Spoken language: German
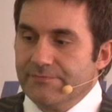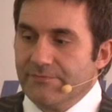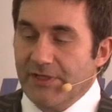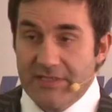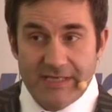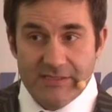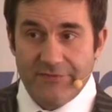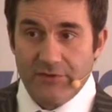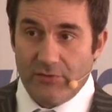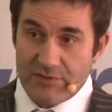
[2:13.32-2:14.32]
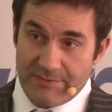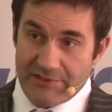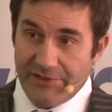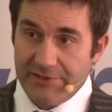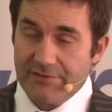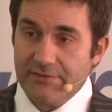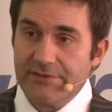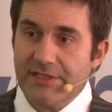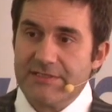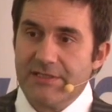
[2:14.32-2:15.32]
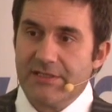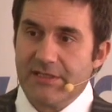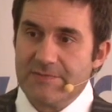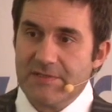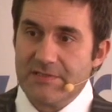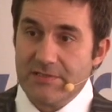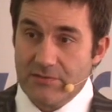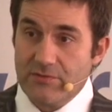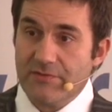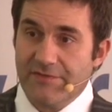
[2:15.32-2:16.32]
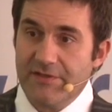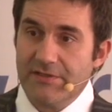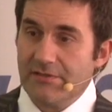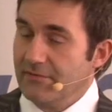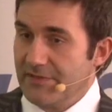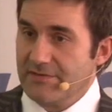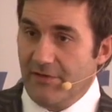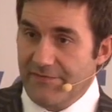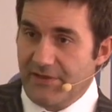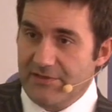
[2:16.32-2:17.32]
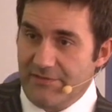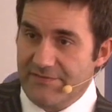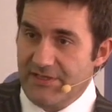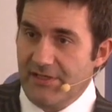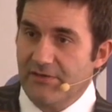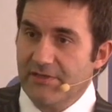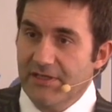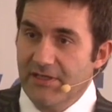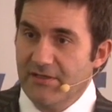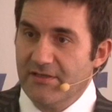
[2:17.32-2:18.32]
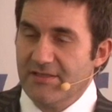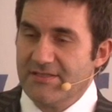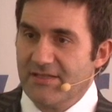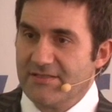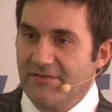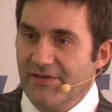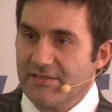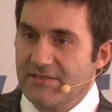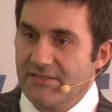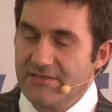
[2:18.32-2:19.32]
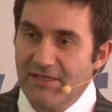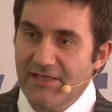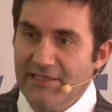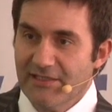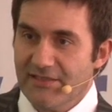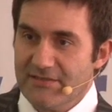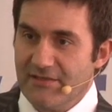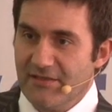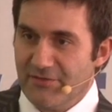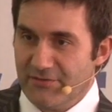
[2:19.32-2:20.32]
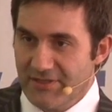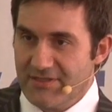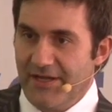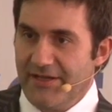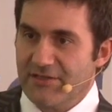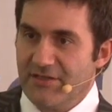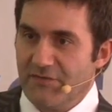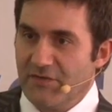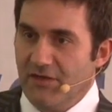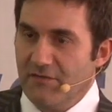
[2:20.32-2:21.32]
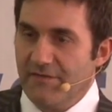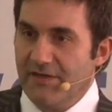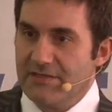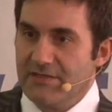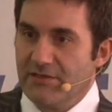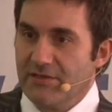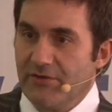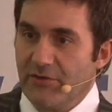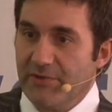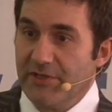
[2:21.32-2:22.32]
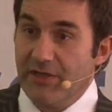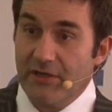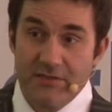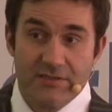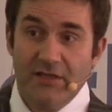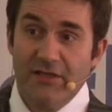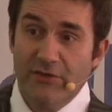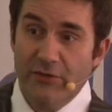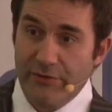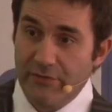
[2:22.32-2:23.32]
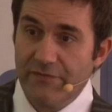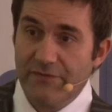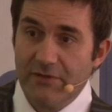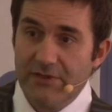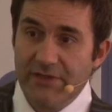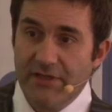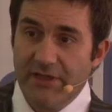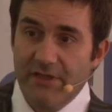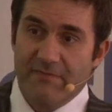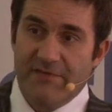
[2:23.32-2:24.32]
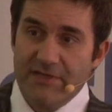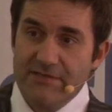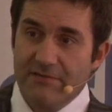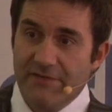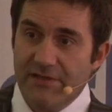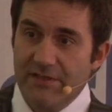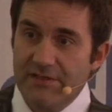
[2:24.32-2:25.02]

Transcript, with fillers: Dann ist es also von großer Bedeutung, dass ich das, was sie so gut findet und was off ganz offensichtlich auch Ihnen ans Herz gewachsen ist, dass ich nicht nur diese Eigenschaften aufweise, sondern darüber hinaus Lücken fülle, die Ihnen ebenfalls noch wichtig